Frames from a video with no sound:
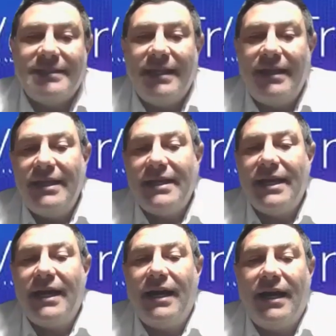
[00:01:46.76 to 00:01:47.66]
se
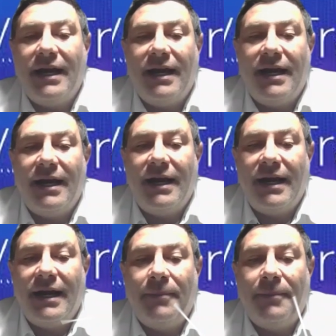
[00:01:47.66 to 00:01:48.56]
dedica a,
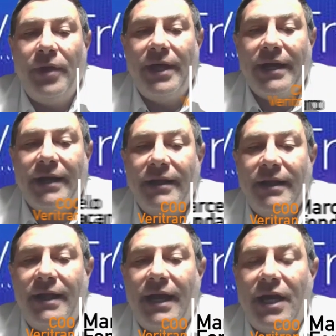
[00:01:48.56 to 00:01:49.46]
a, poder
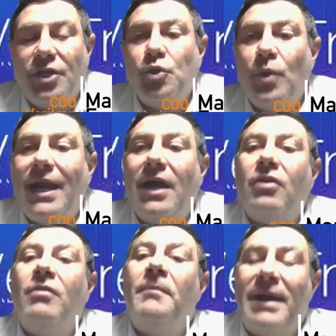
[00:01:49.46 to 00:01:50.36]
ayudar a las
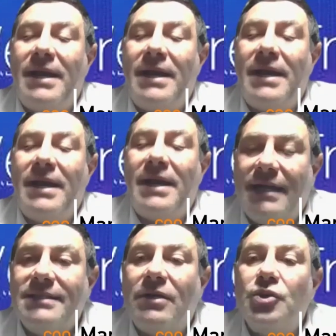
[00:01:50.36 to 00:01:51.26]
compañías a
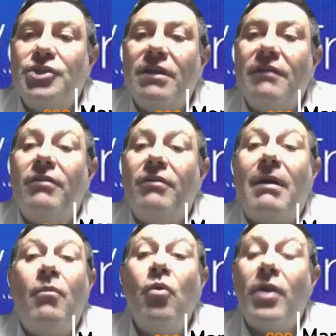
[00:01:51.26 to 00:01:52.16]
desarrollar de forma
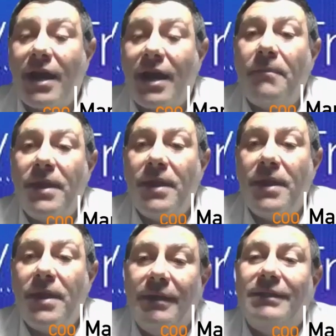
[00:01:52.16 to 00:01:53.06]
muy rápida a
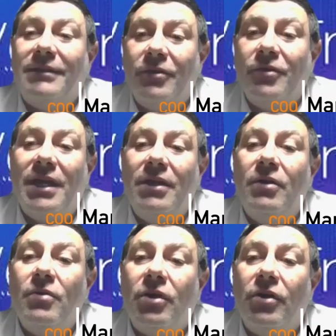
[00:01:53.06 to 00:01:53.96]
través de esta tecnología
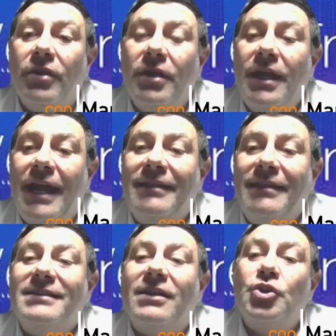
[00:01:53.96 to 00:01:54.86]
low code en
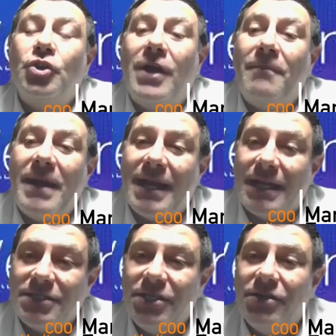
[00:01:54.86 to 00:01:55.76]
desarrollo de
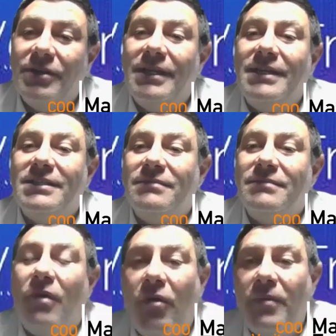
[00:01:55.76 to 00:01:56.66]
aplicaciones
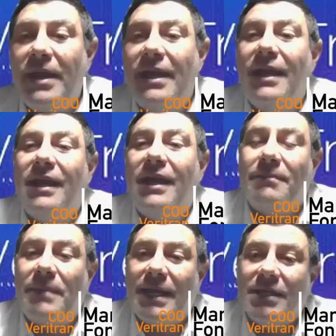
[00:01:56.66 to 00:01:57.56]
móviles,
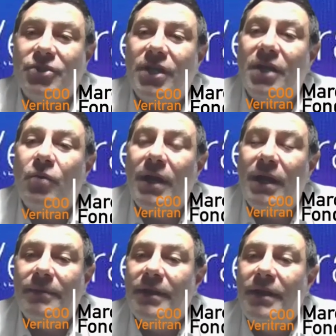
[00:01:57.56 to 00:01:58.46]
aplicaciones
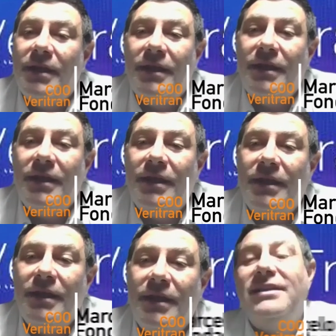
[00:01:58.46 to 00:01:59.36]
web
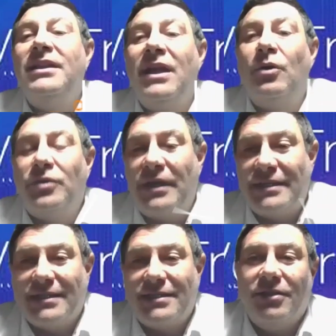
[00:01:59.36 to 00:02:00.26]
casi sin la
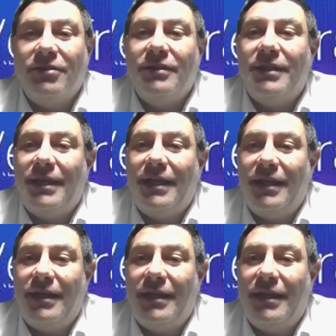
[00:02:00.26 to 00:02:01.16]
utilización
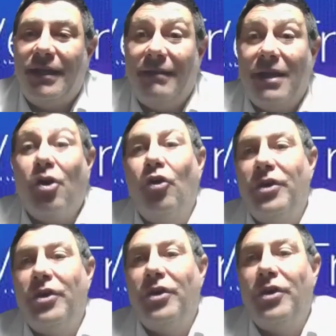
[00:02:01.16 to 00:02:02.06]
de,
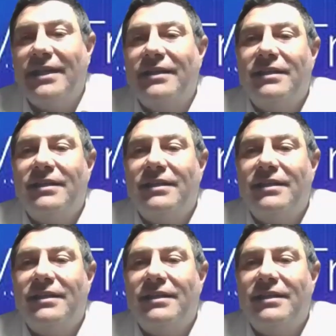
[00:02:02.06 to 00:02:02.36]
código, es decir,